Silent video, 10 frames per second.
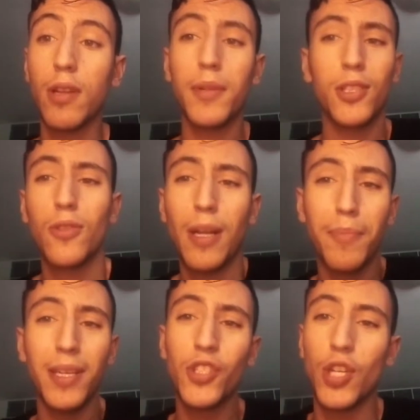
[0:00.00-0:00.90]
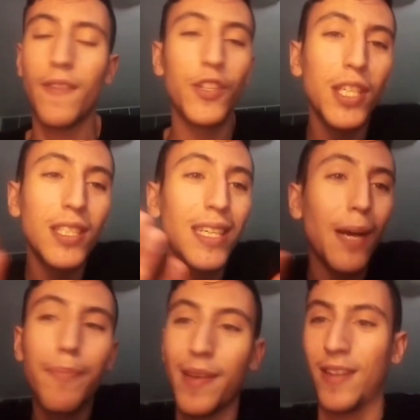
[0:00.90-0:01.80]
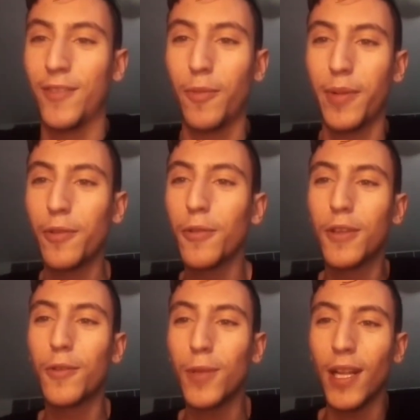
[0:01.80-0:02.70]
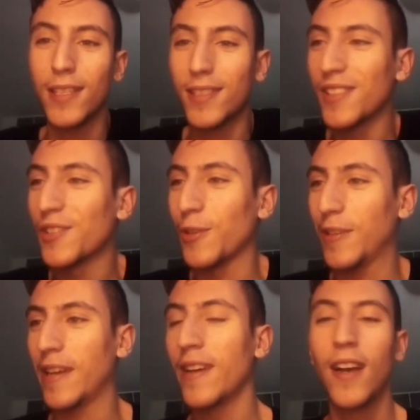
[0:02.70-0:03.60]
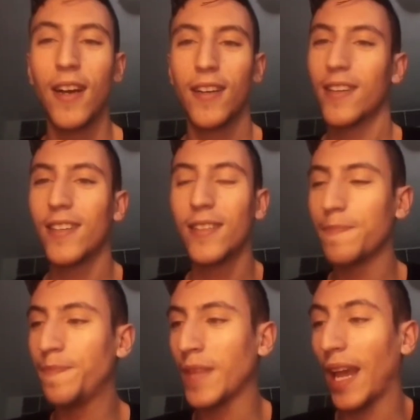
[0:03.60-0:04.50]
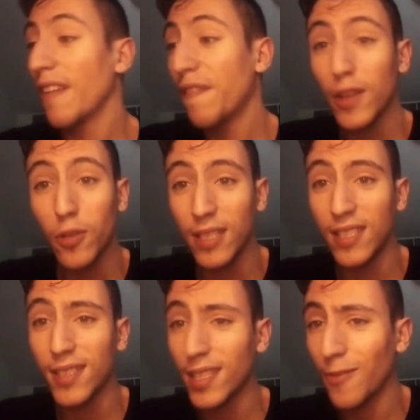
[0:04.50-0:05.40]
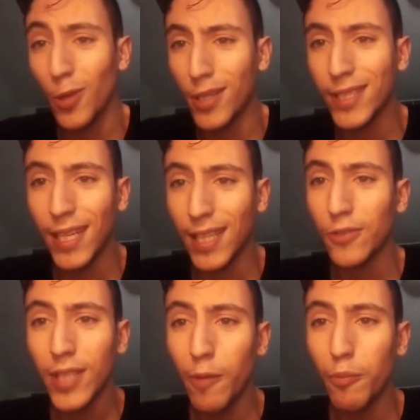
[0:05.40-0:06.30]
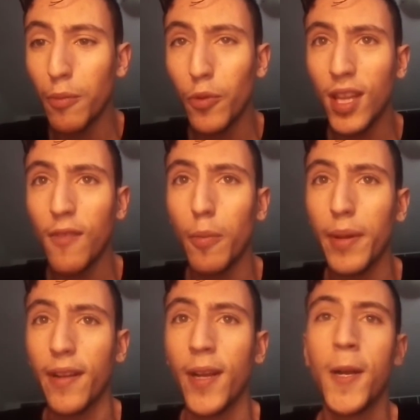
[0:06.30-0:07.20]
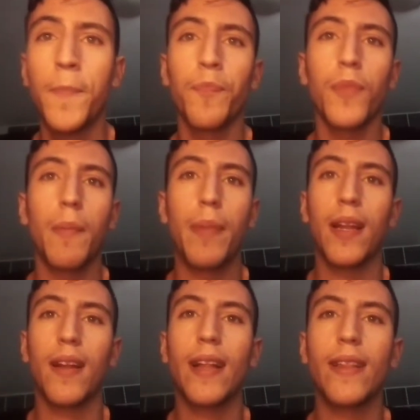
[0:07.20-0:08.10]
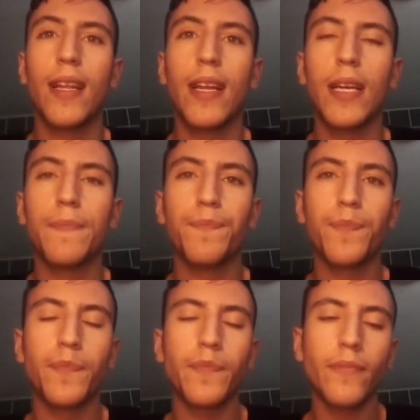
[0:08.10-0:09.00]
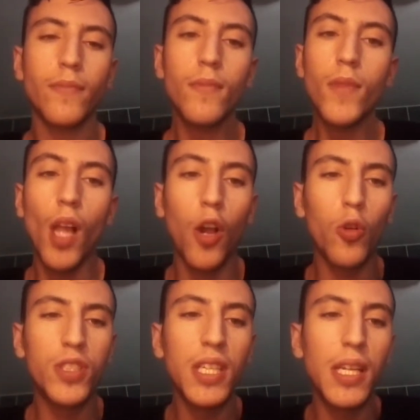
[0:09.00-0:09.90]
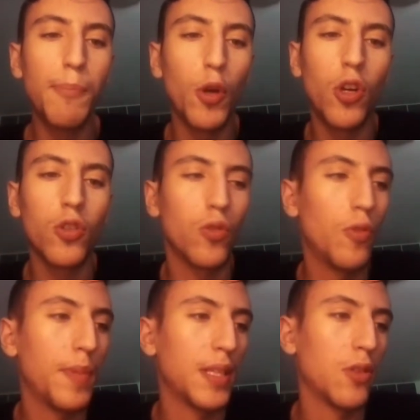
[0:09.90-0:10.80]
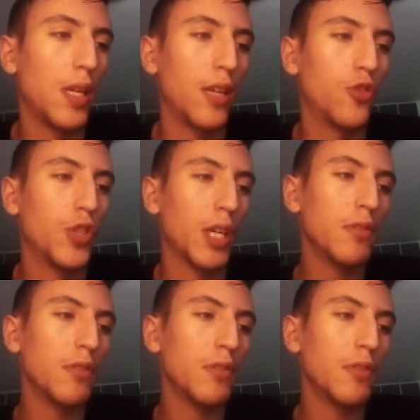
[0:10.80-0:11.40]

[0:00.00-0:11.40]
una persona piangeva, Jessica ha pianto per tut- tutta la stagione eh, il fatto che sia stata violentata non è un buon motivo per, per rendere... Mh, mm, così monotono un personaggio. Cioè,